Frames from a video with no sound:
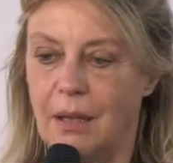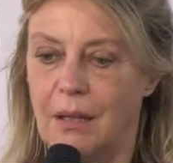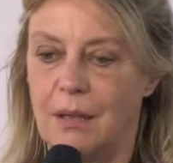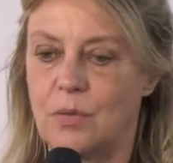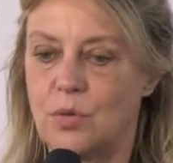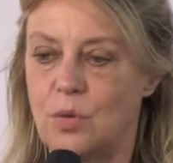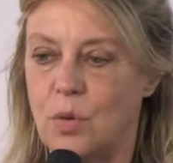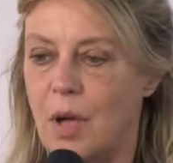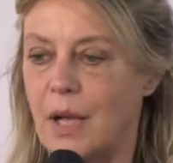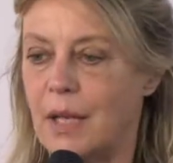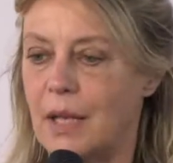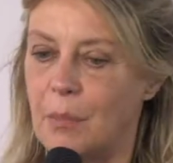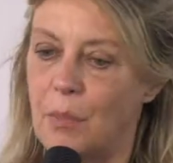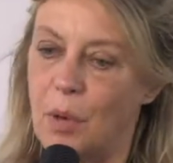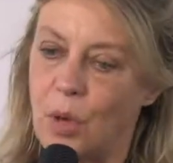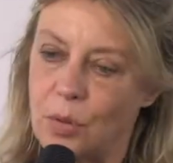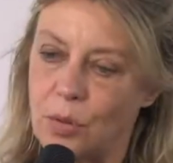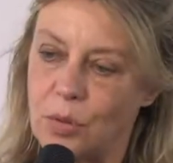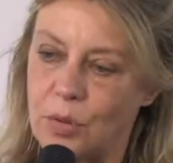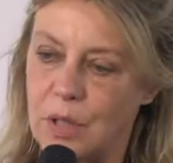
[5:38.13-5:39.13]
il suo anche
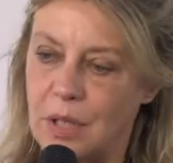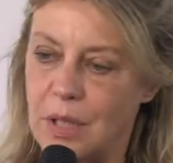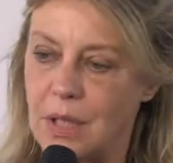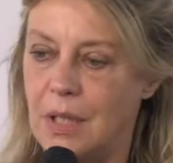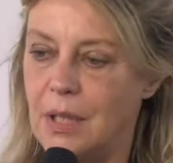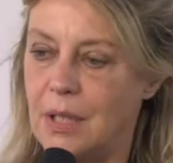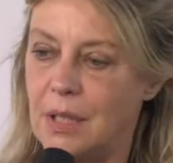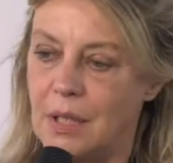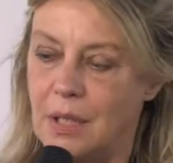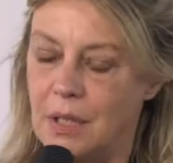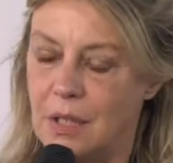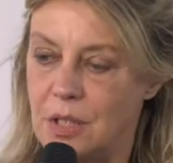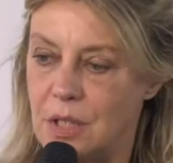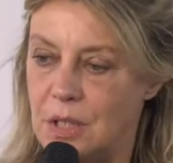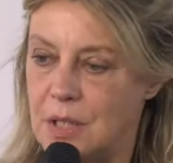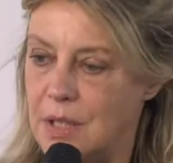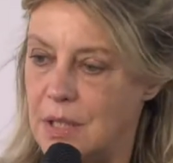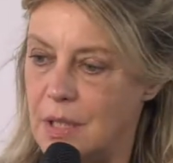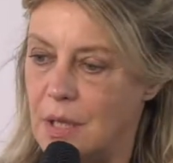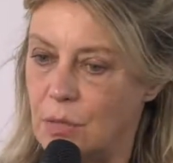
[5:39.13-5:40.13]
modo di
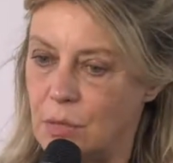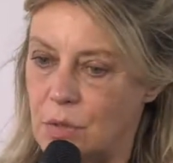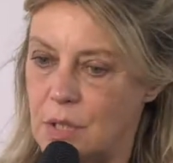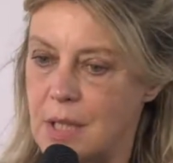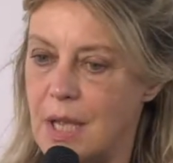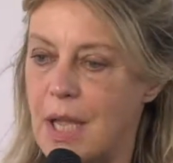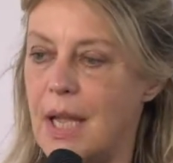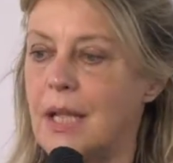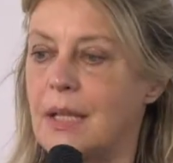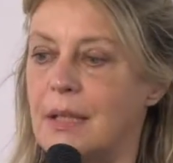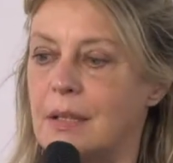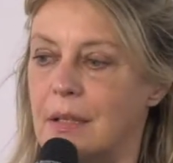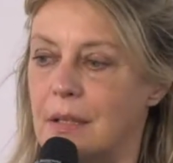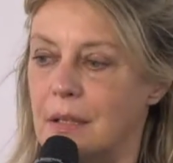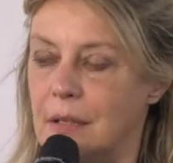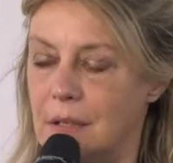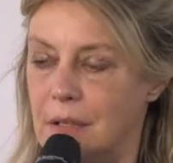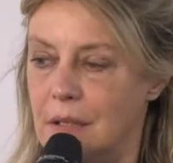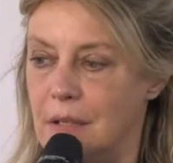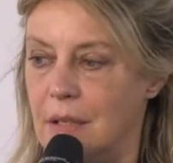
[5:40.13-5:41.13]
gestire un
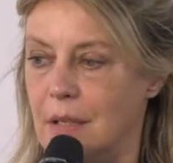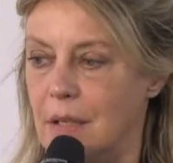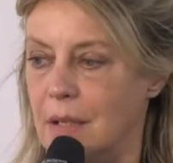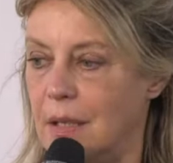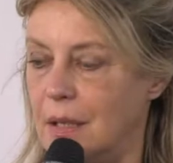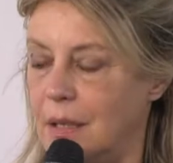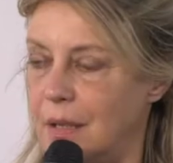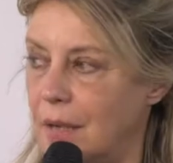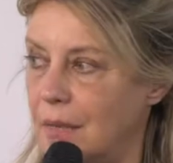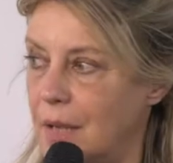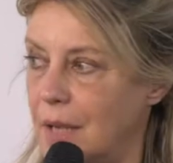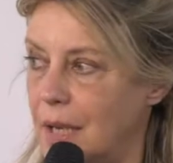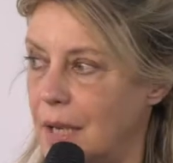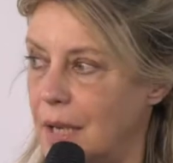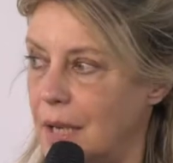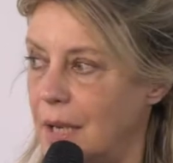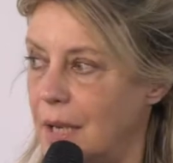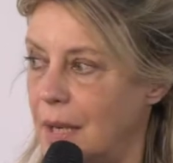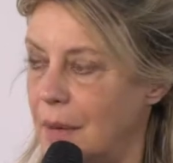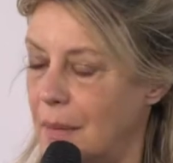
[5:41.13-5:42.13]
set, di, di
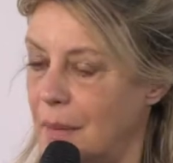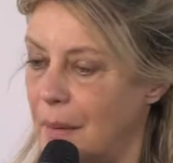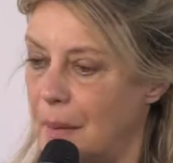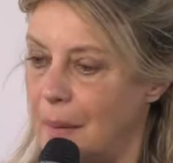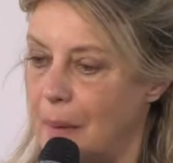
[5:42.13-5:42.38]
avere